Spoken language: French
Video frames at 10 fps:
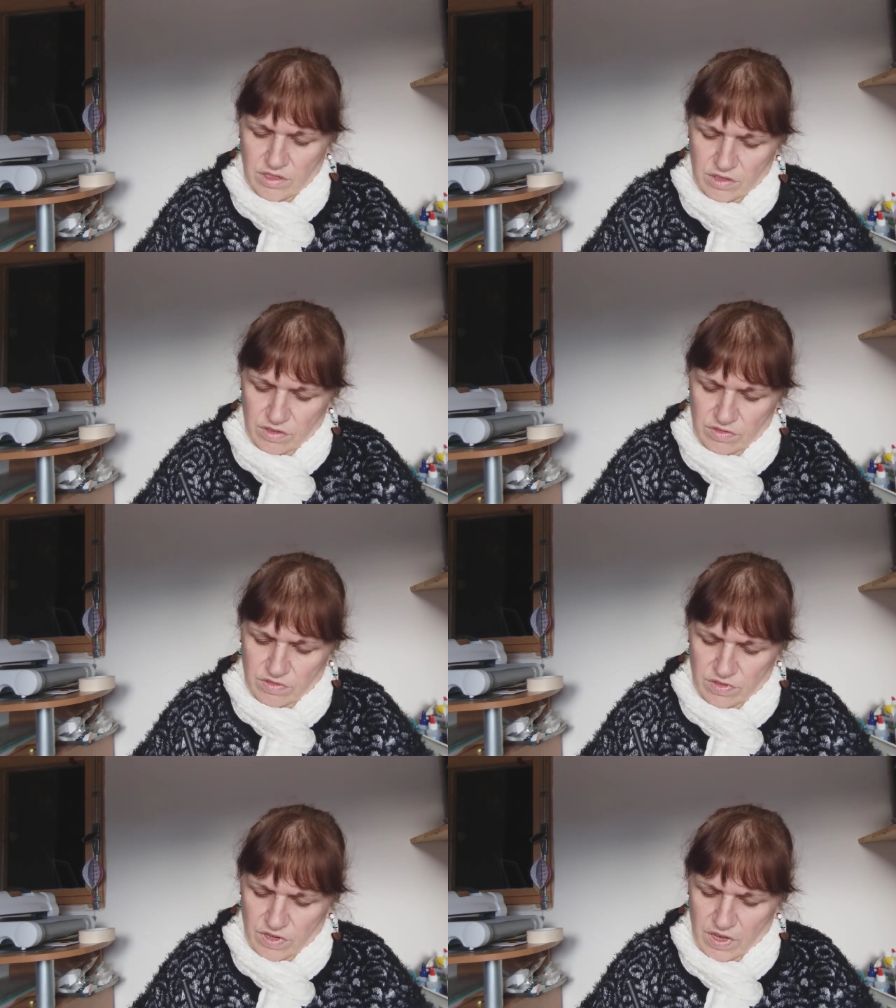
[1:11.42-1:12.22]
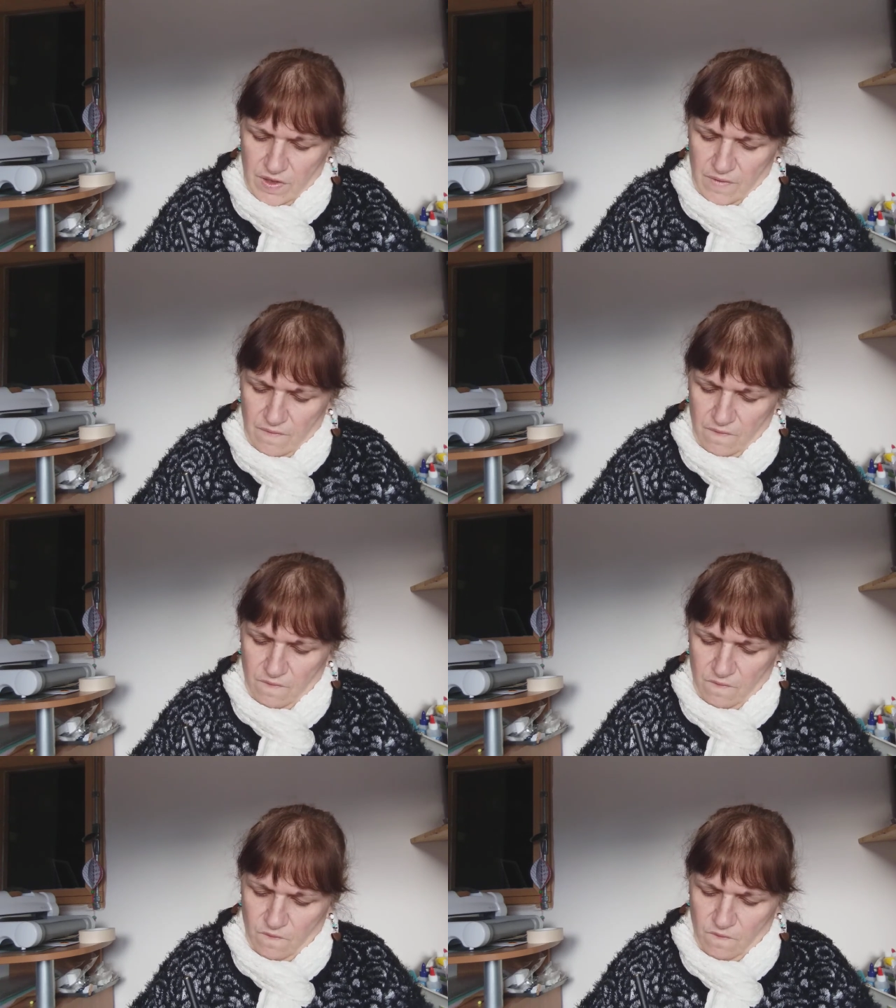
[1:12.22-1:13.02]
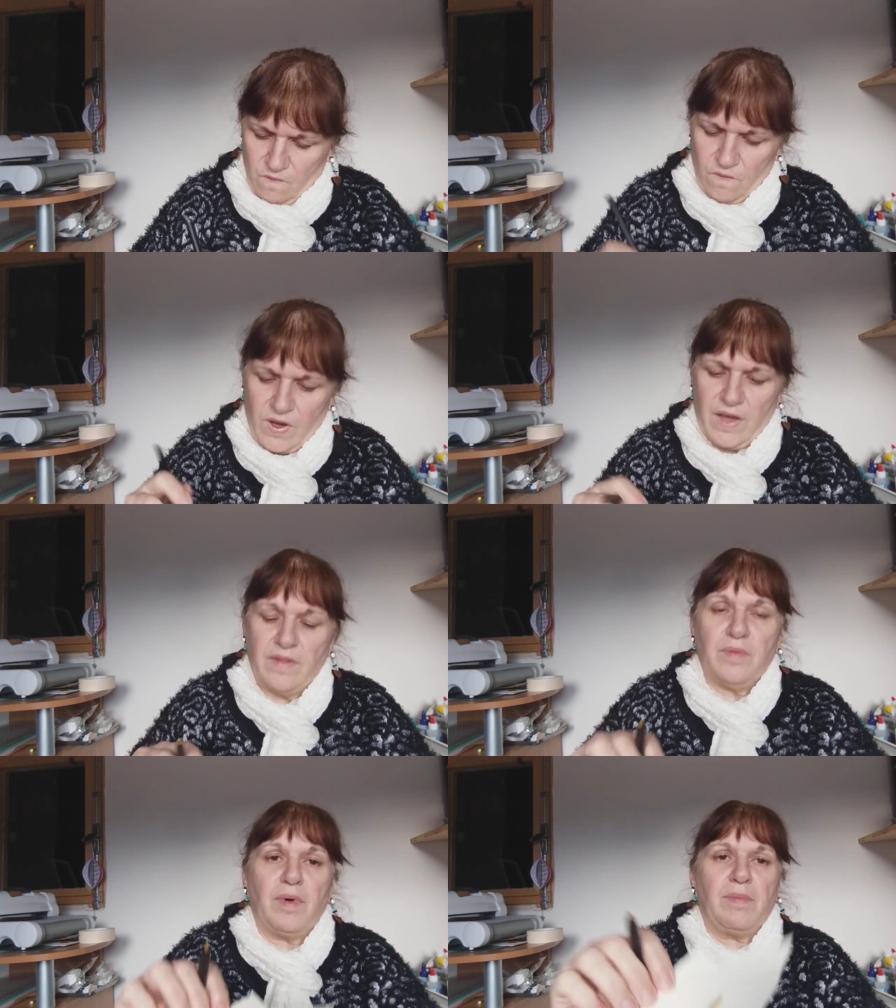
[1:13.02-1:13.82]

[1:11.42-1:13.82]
sur une feuille. Ouais, pas